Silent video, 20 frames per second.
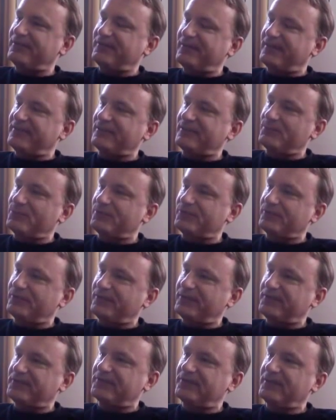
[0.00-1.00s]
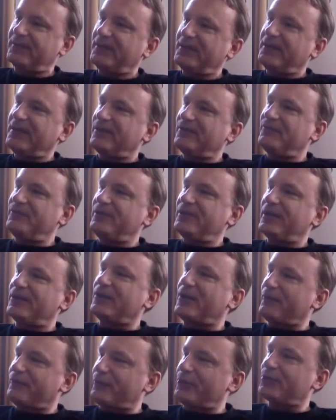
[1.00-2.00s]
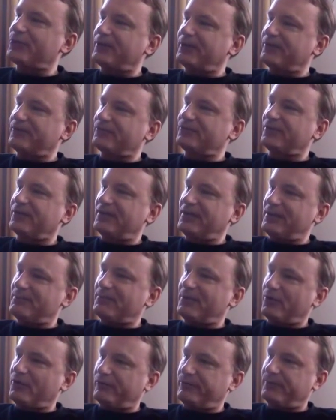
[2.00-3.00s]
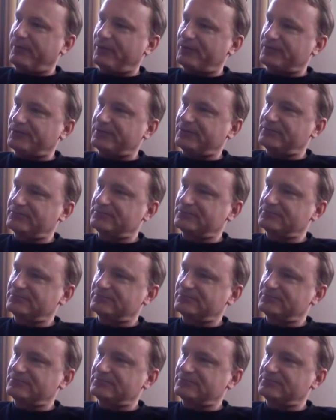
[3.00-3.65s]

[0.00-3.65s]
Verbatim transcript: Das heißt, er müsste wissen, wie er ein erfolgreiches Unternehmen aufbaut.